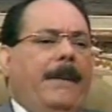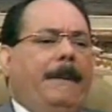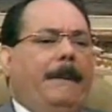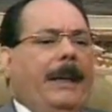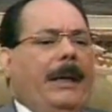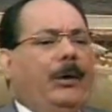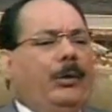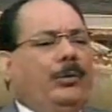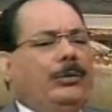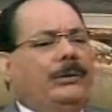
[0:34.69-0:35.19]

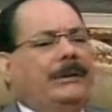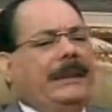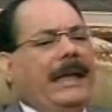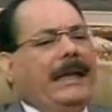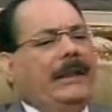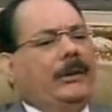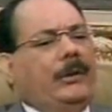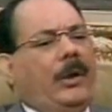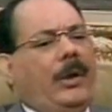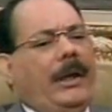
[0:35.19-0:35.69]

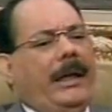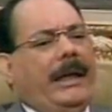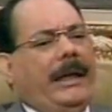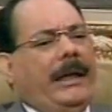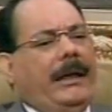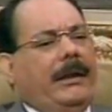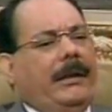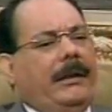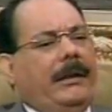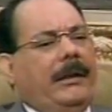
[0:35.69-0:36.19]
preguntándole